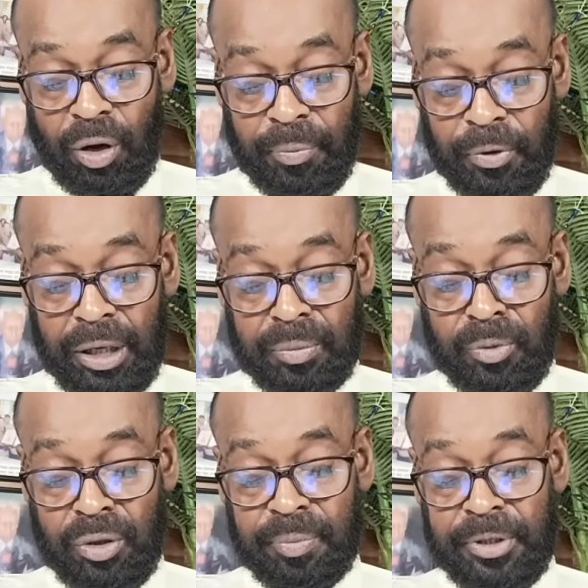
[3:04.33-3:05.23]

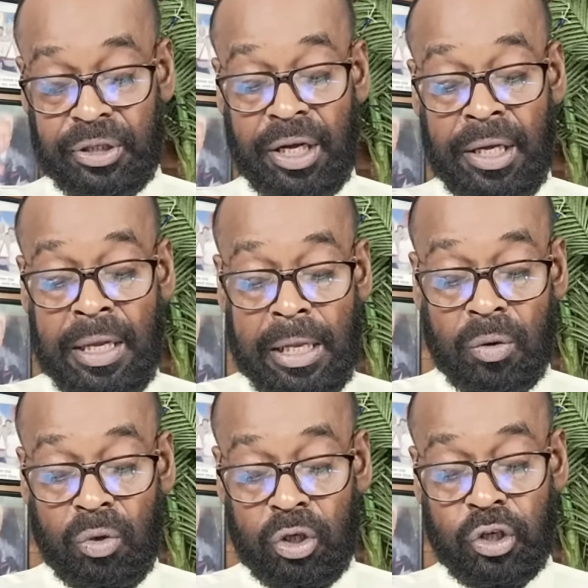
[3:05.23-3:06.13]
অপরাধমূলক বিষয়
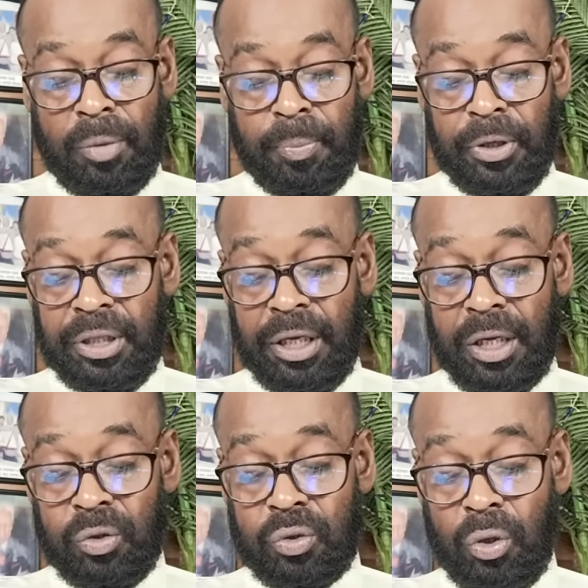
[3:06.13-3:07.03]
কোনো সম্পত্তি
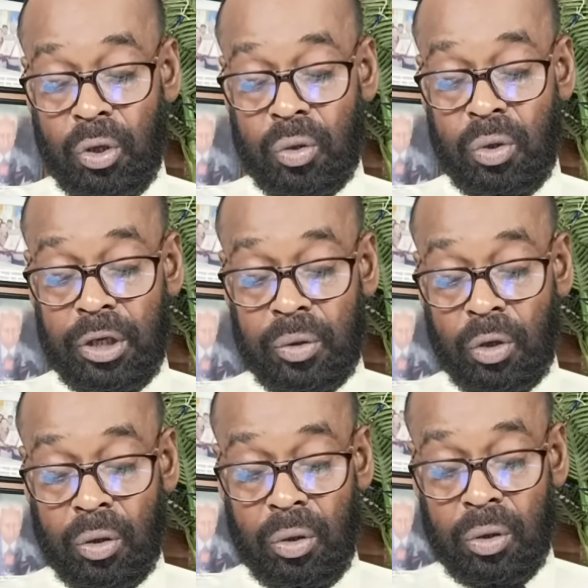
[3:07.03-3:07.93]
কেউ জোর করে
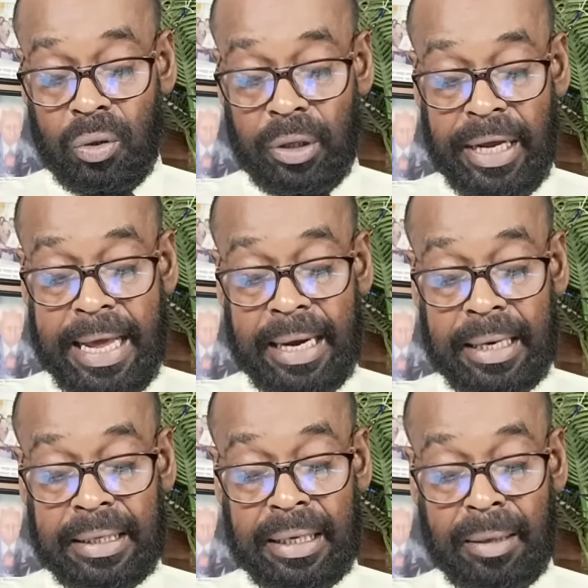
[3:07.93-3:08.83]
দখল করে
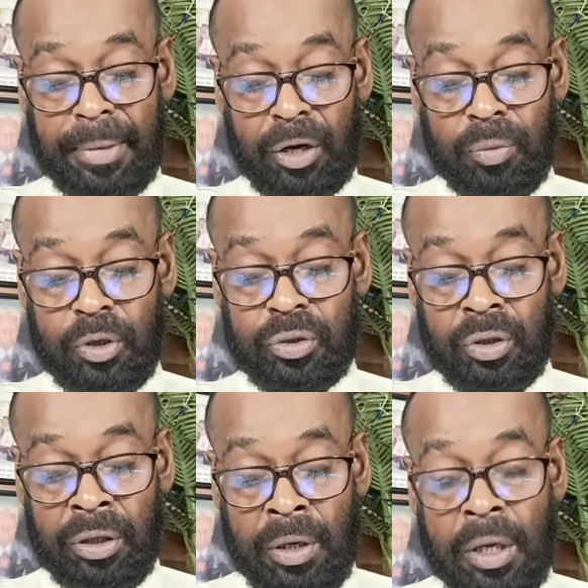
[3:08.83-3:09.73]
একটানা বারো বছর
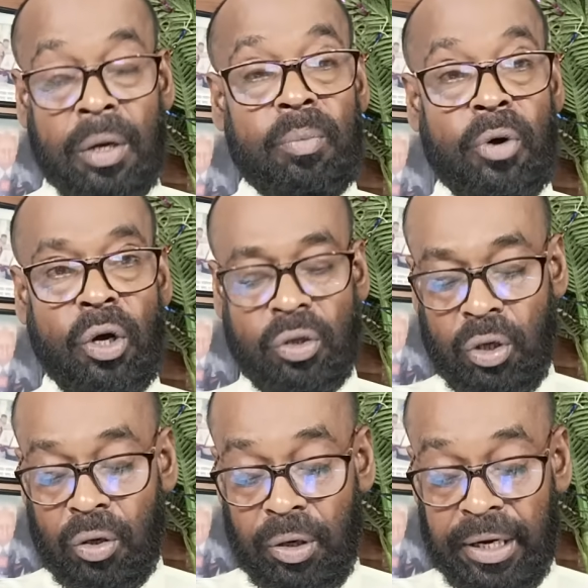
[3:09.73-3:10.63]
ভোগ
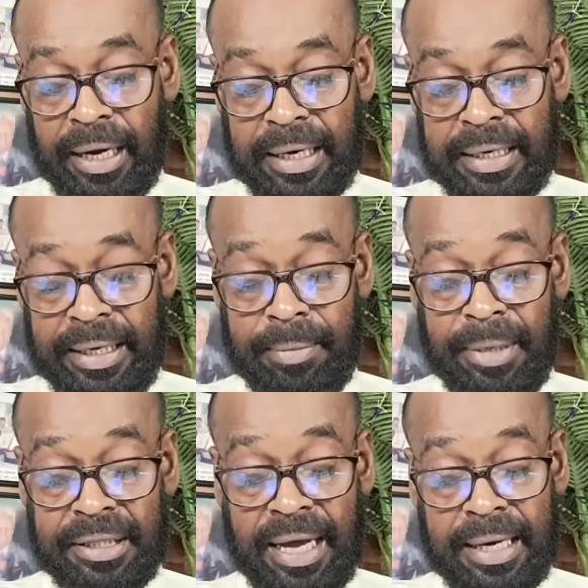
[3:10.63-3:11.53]
দখলে রাখলে
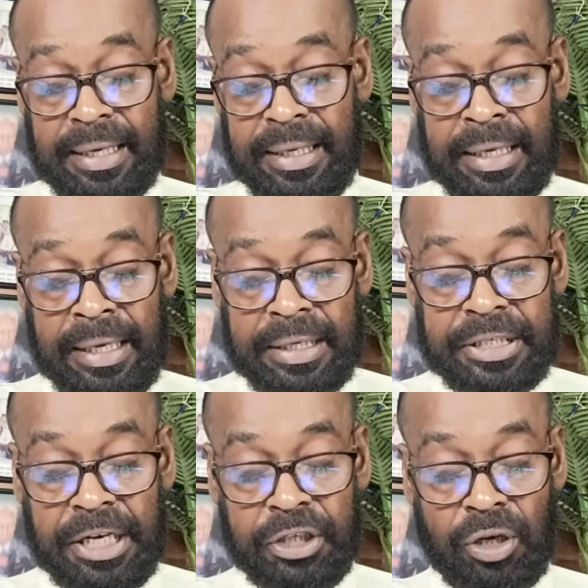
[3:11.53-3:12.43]
বা থাকলে
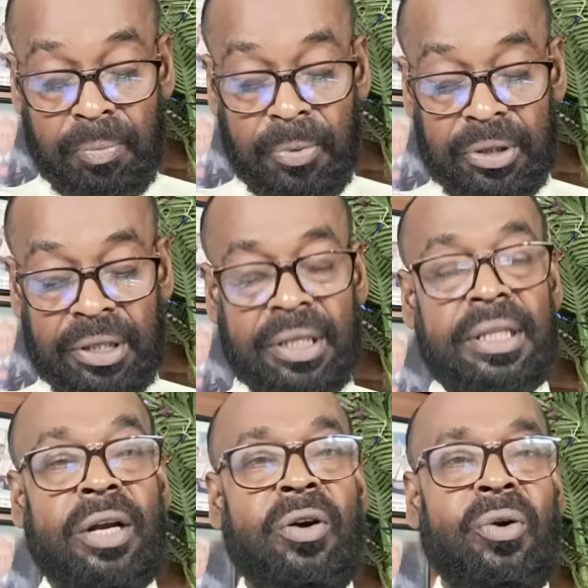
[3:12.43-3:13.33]
সেই সম্পত্তিতে
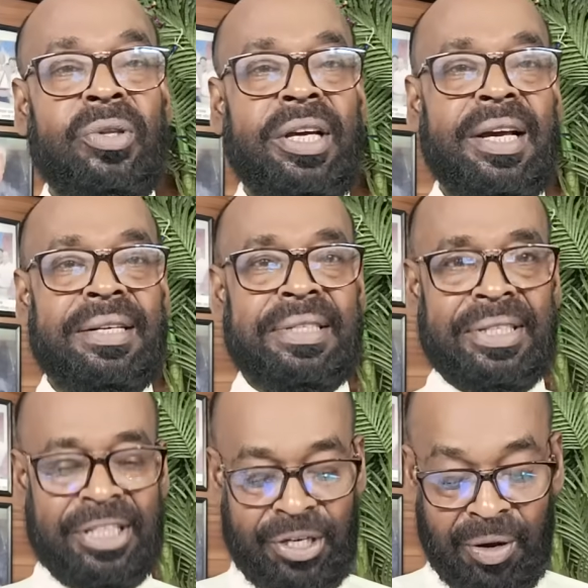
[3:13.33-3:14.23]
তারা অধিকার
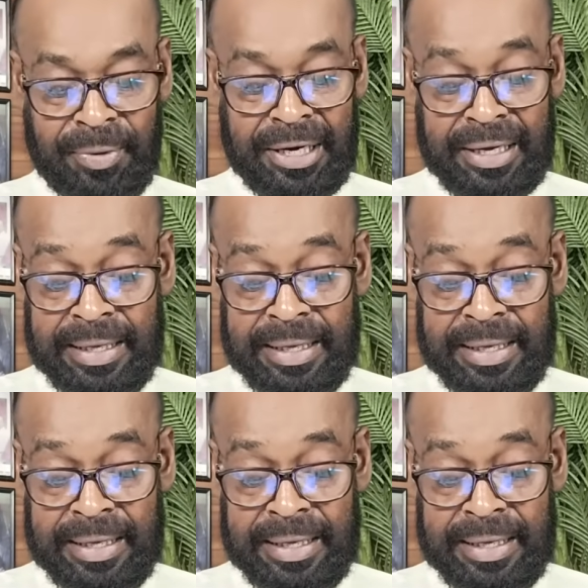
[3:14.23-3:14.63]
সৃষ্টি হবে না